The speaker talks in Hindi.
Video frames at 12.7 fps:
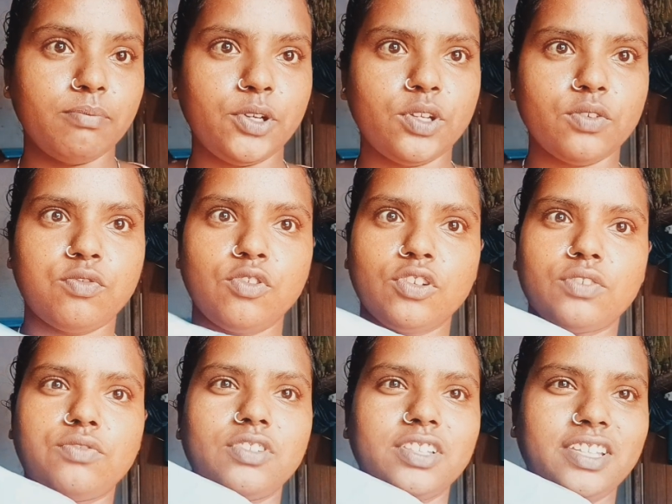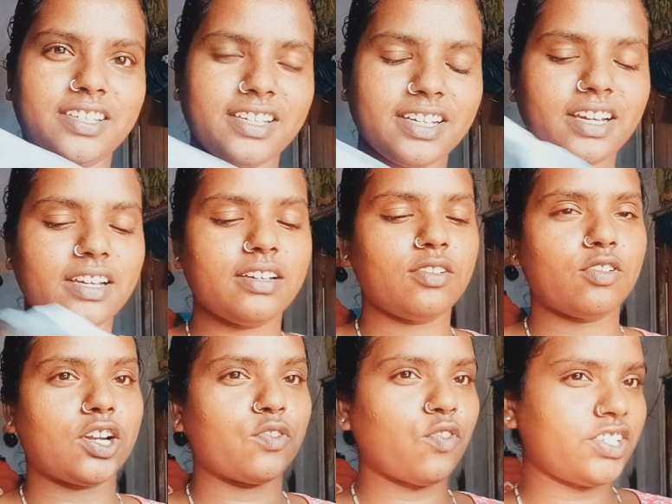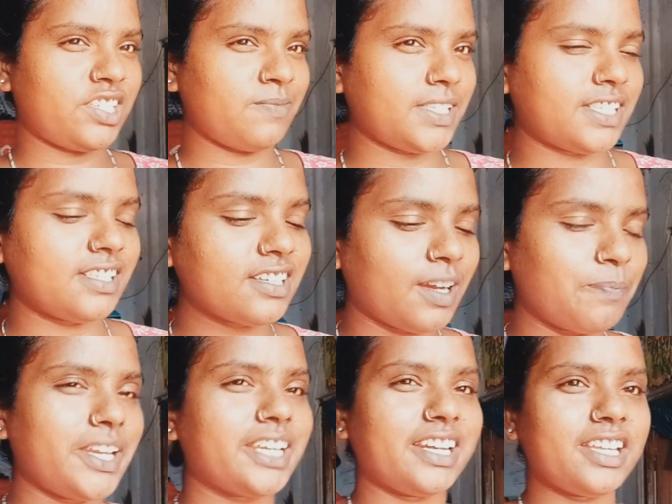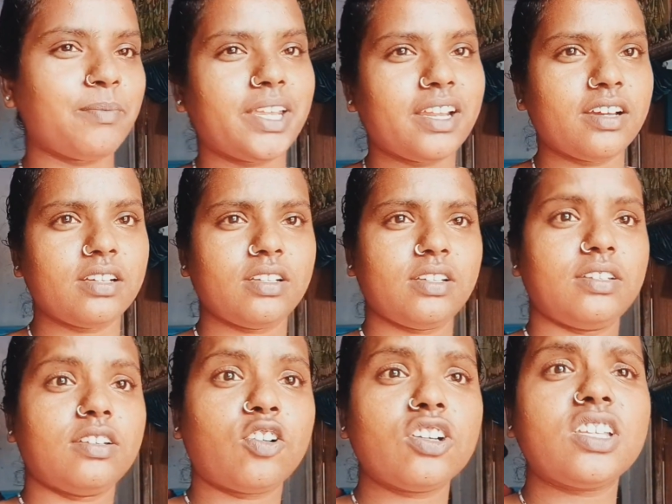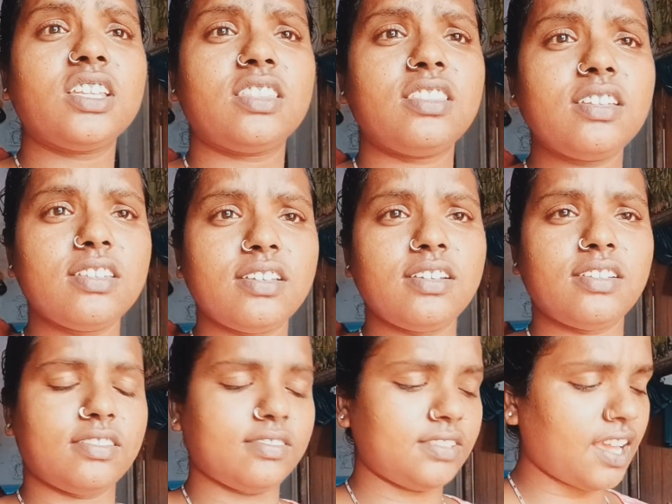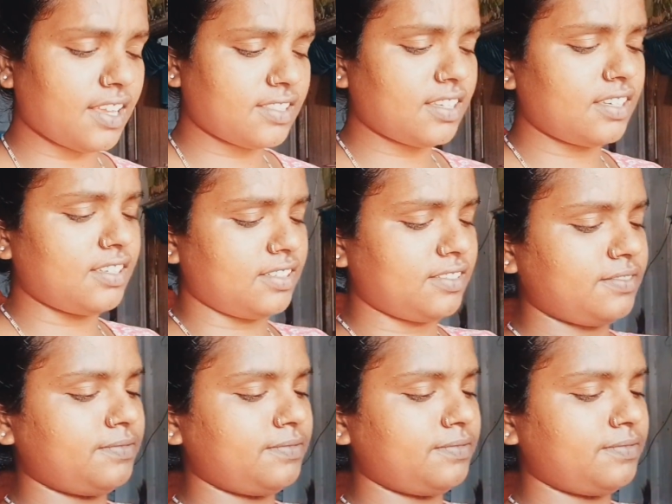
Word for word: वीडियो फुल का फुल देखिएगा और वॉचन जैसे कंप्लीट करिए मेरा और कितने दिन ऐसे ही